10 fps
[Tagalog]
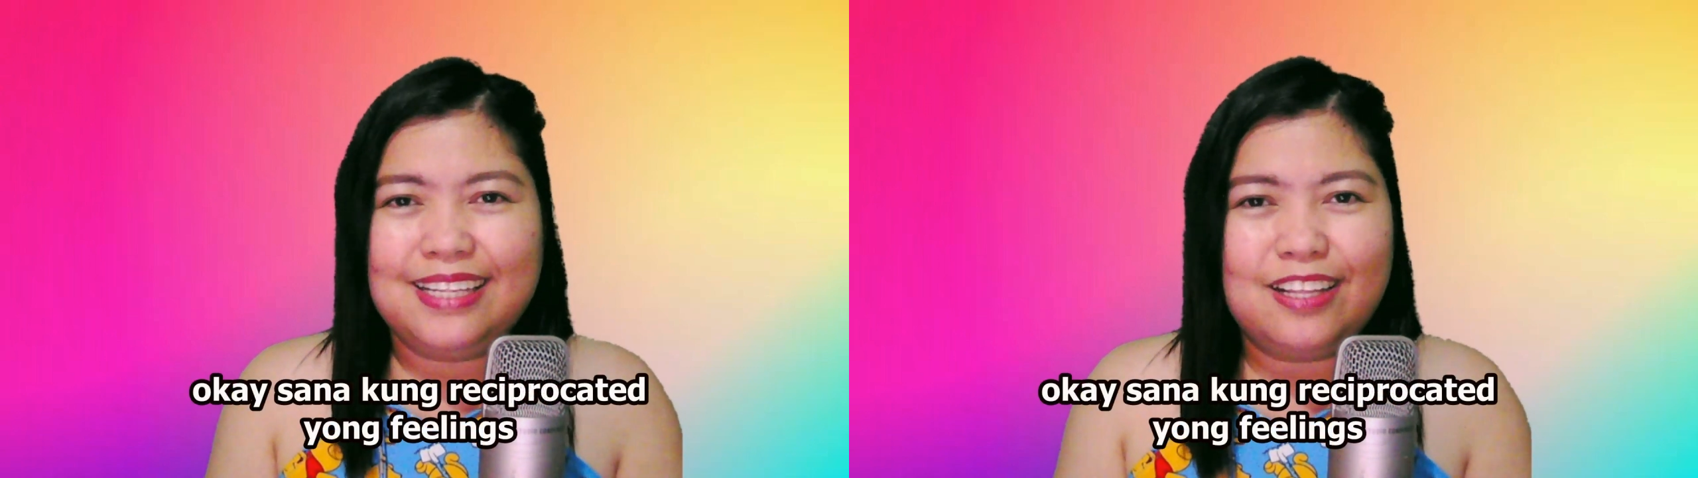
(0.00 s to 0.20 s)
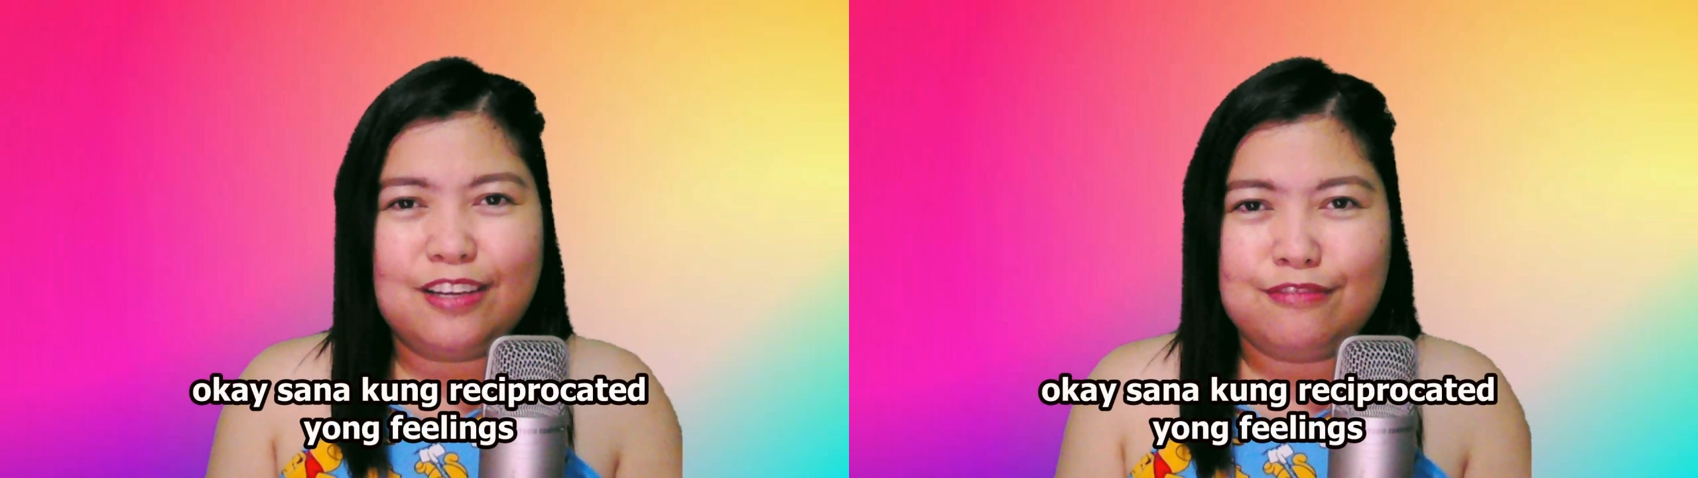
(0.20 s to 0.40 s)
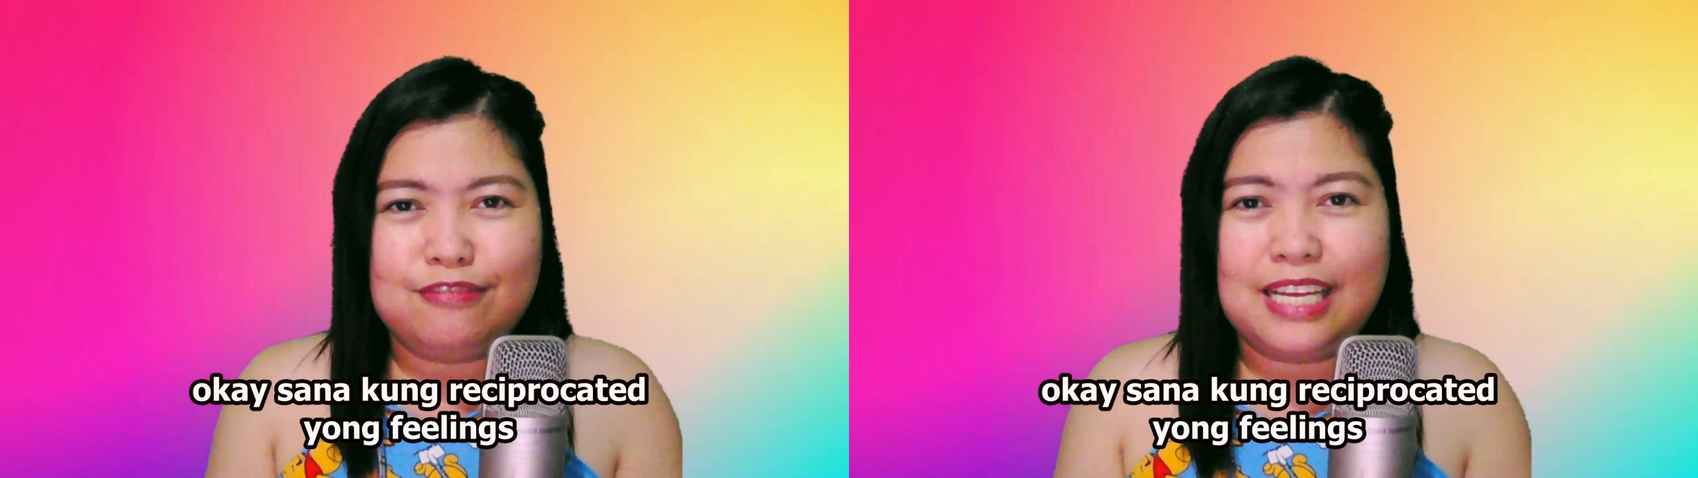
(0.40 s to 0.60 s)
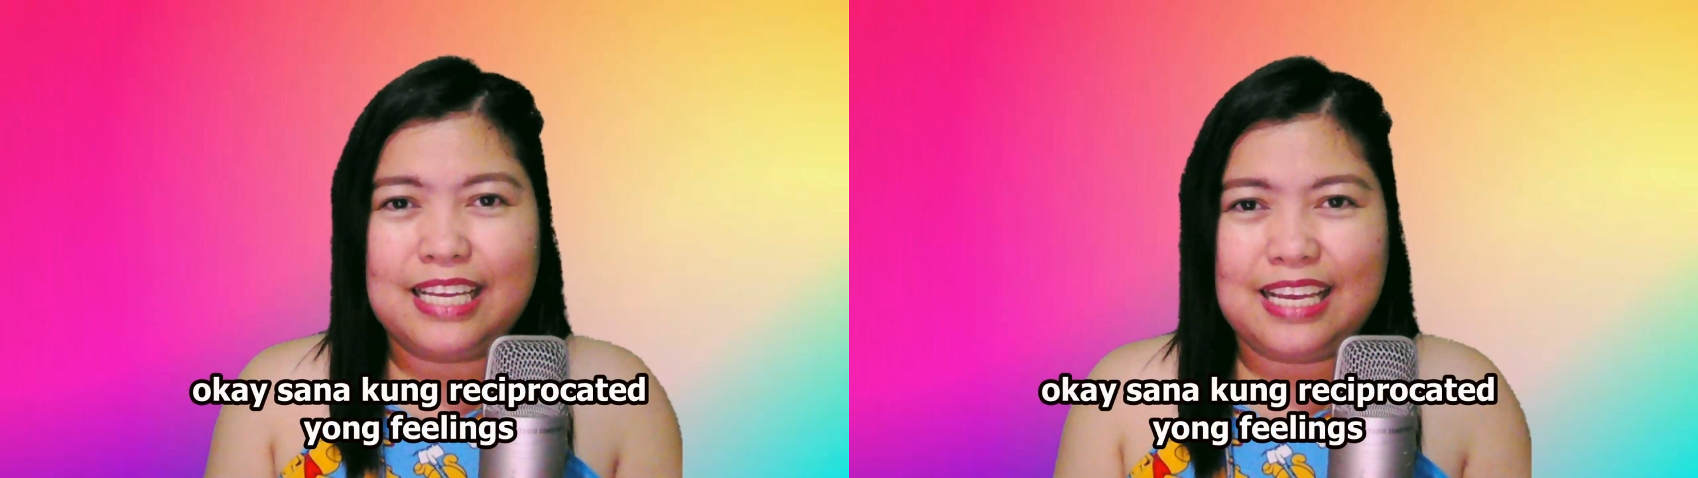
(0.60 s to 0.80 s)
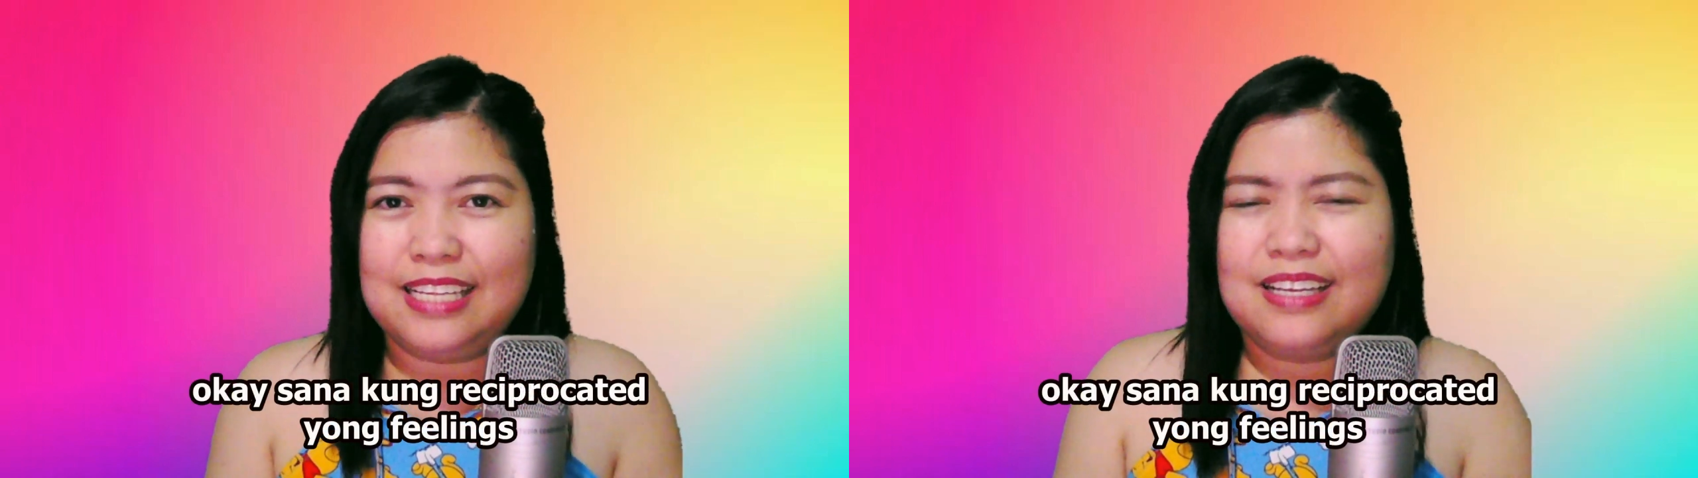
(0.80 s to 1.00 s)
love na
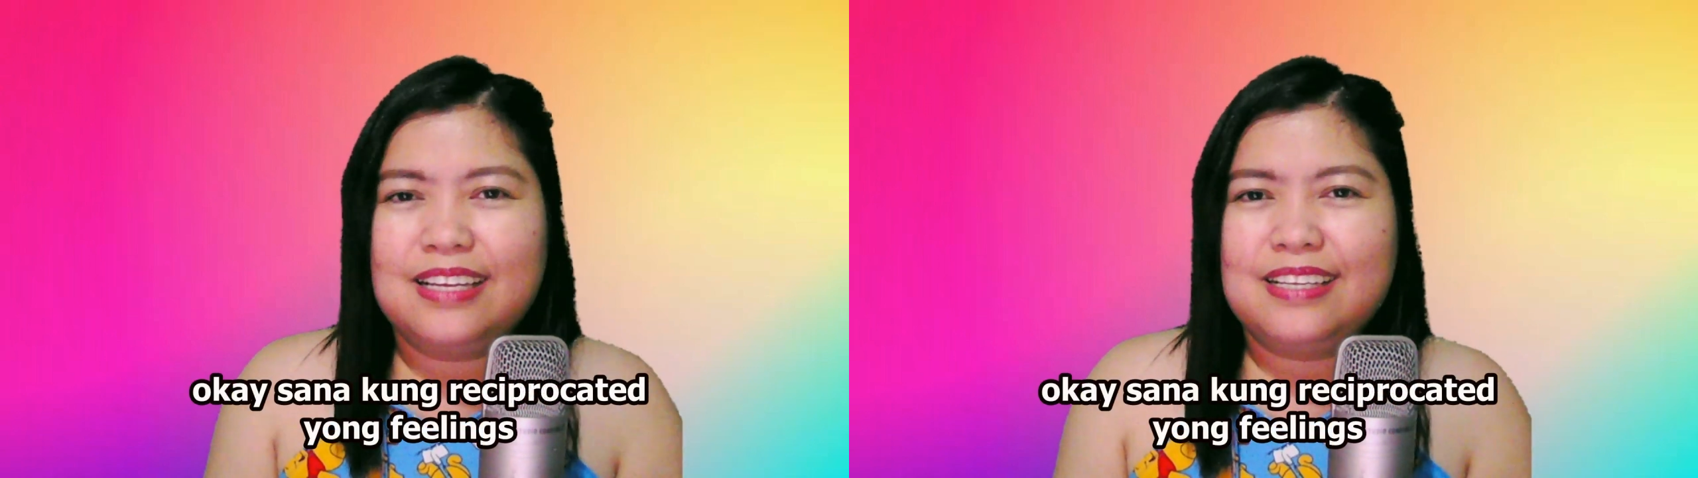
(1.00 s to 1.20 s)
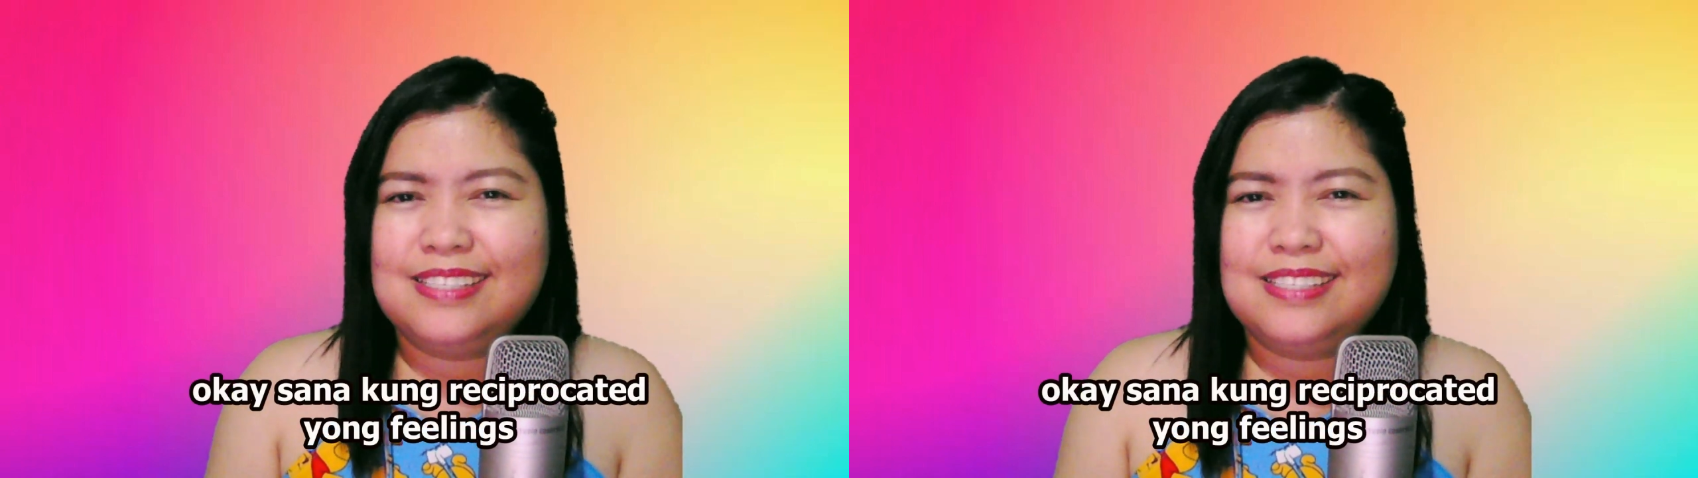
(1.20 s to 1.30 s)
yan?